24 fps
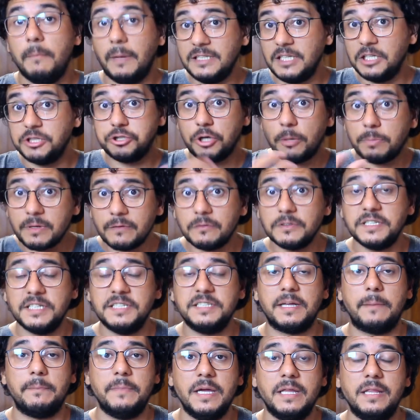Mas é só para vocês
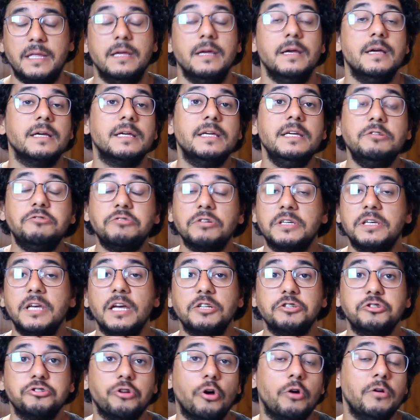saberem que isso aqui é
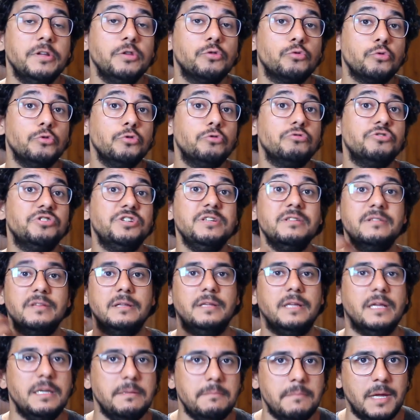só intuito de
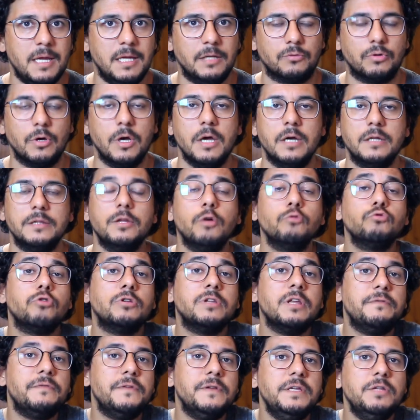entretenimento. Não tô
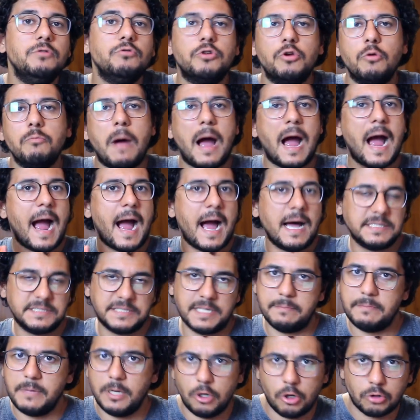definindo que uma
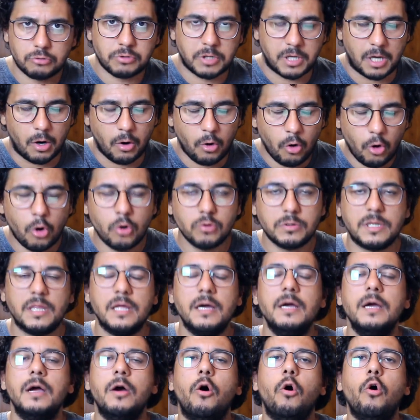raça é melhor do que a
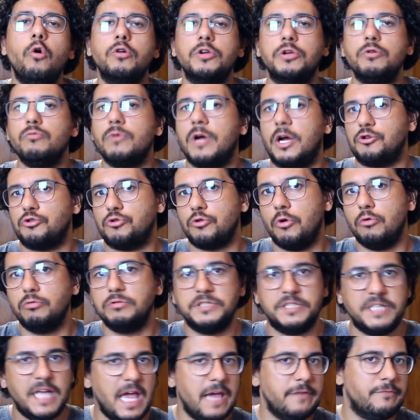outra, ou que um cachorro
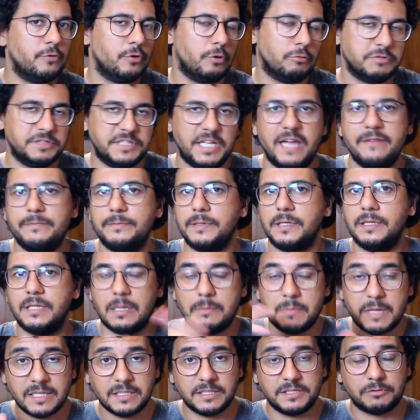serve ou não serve para
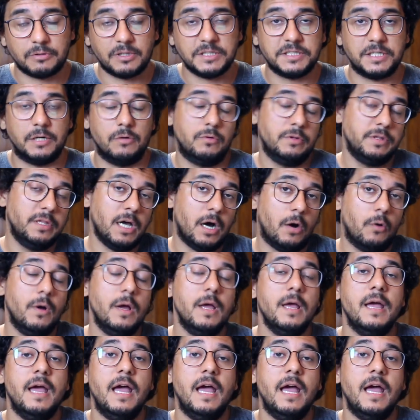determinada situação. Não.